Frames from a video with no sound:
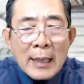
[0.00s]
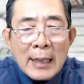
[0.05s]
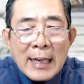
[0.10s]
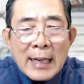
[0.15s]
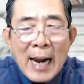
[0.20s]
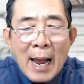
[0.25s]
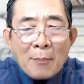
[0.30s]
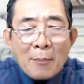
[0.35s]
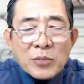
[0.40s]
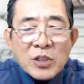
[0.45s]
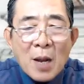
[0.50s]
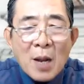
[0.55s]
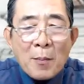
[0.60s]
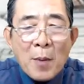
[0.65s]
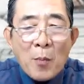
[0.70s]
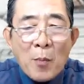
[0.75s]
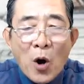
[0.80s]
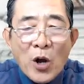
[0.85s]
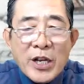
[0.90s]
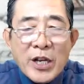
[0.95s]
Làm sao
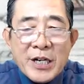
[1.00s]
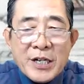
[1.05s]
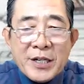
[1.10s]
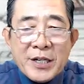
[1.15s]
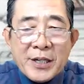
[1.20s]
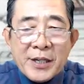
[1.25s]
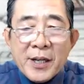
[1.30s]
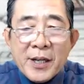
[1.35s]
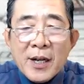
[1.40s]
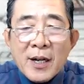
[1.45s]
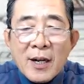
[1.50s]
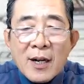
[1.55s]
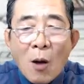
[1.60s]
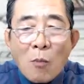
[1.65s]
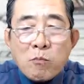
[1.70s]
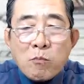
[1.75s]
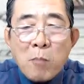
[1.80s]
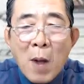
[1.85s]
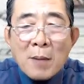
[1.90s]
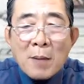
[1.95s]
mà mọi người
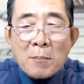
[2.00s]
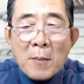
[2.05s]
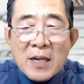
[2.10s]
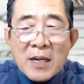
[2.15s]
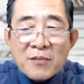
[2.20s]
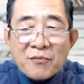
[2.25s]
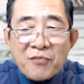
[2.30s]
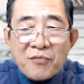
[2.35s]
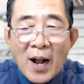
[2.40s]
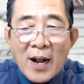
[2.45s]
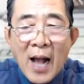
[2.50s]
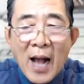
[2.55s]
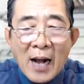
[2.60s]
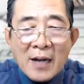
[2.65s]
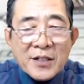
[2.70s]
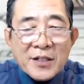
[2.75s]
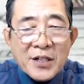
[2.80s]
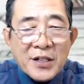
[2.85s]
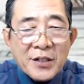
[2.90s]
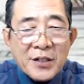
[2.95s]
không bất bình phẫn
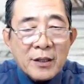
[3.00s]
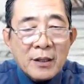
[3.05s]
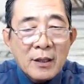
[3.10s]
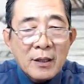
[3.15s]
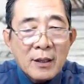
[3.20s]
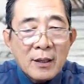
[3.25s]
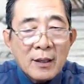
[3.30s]
hận được?